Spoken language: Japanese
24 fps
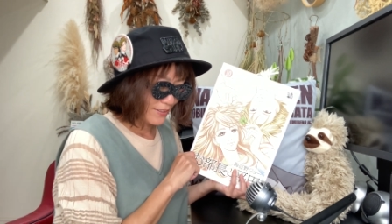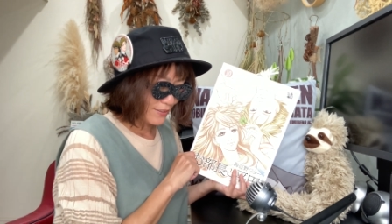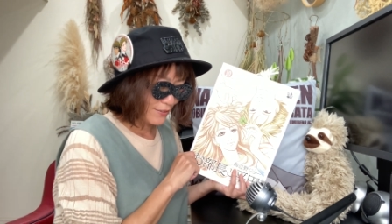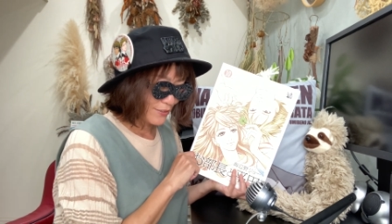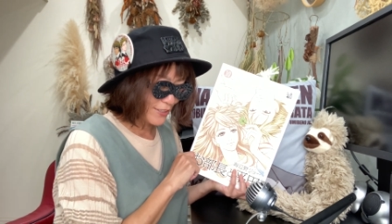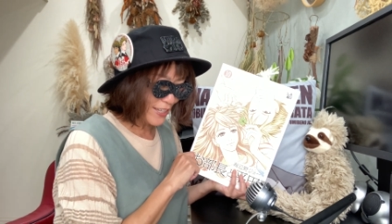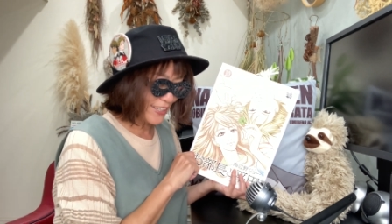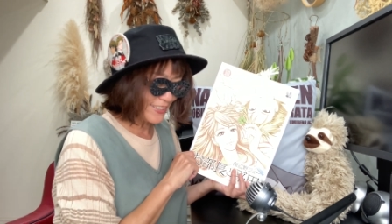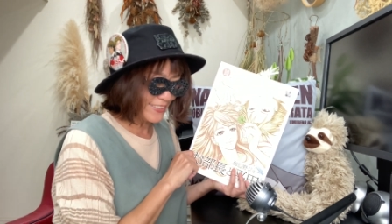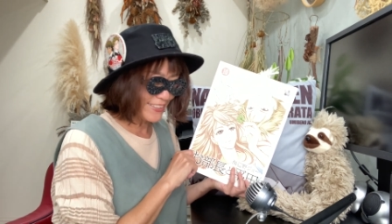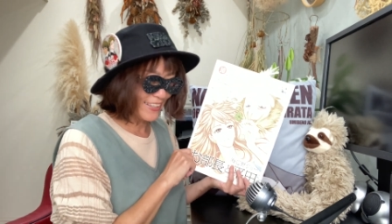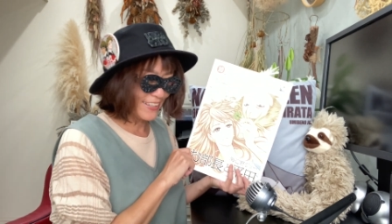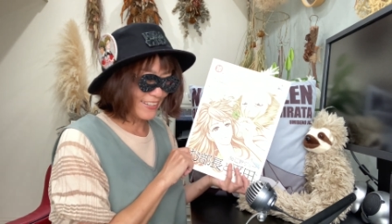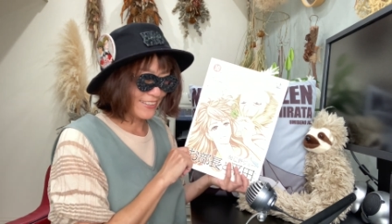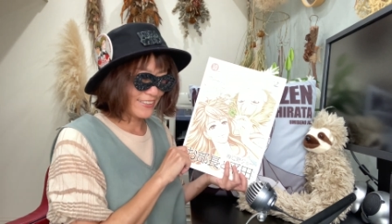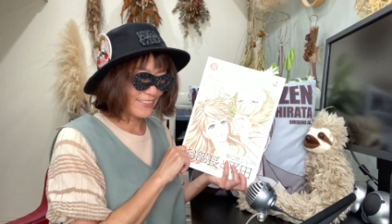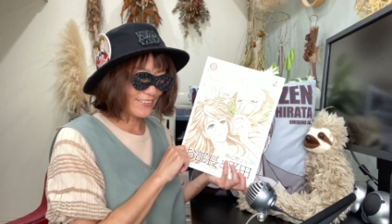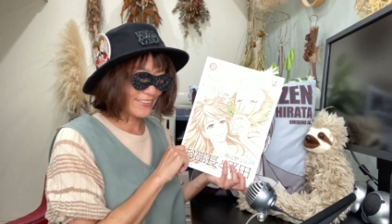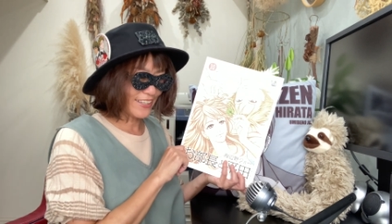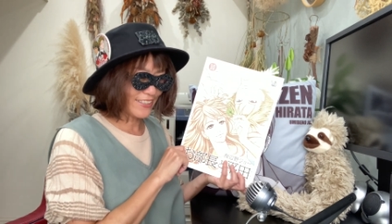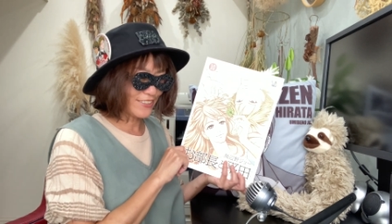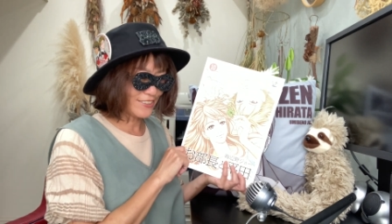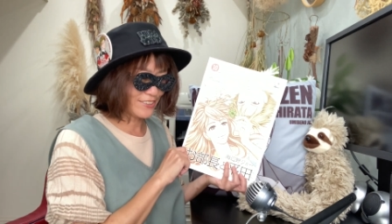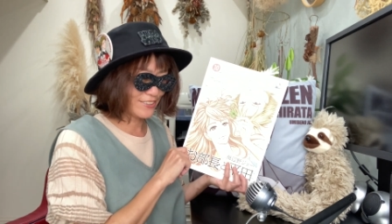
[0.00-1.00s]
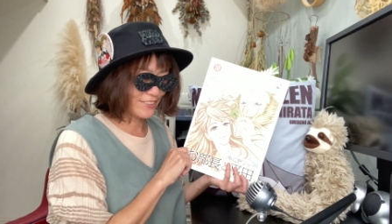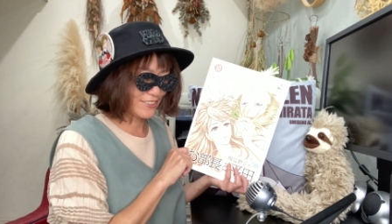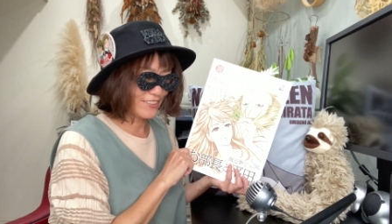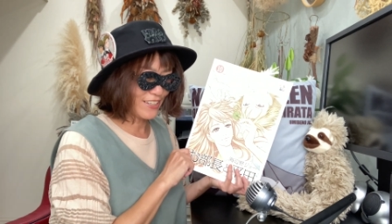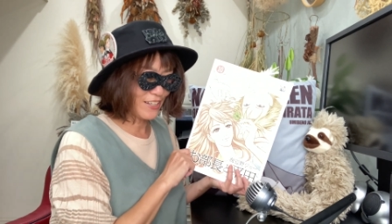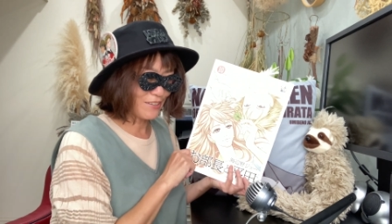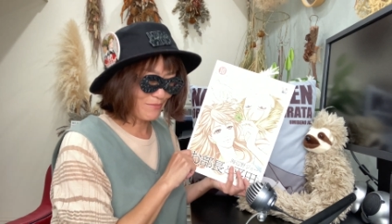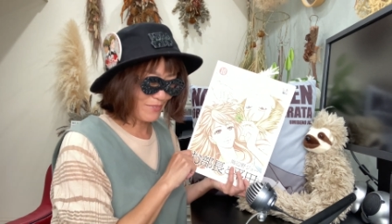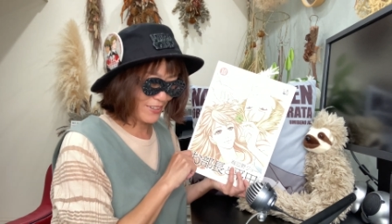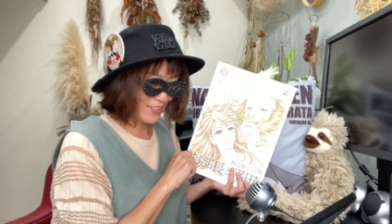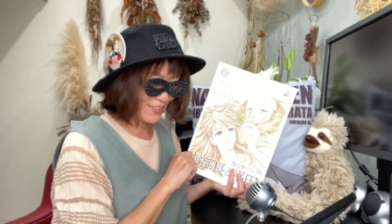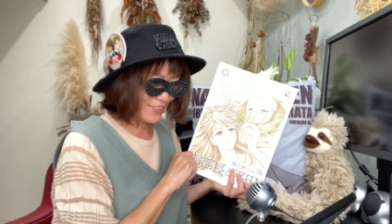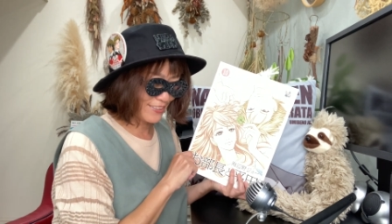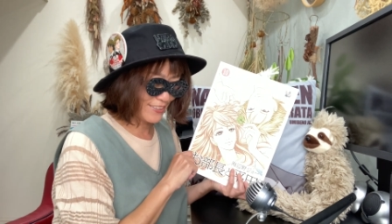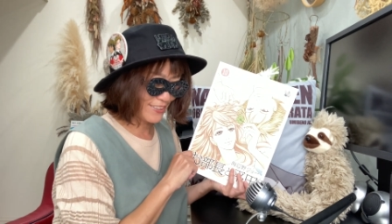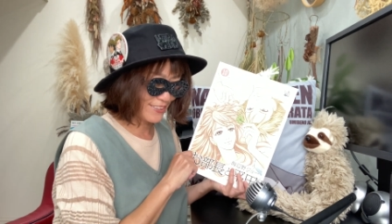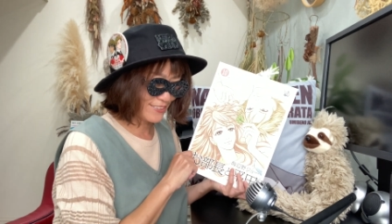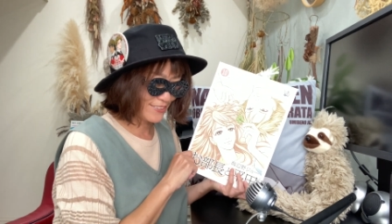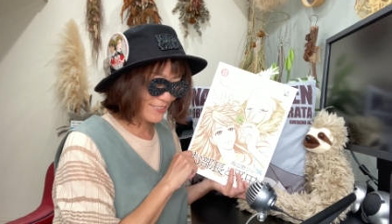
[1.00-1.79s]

大大大好きな漫画で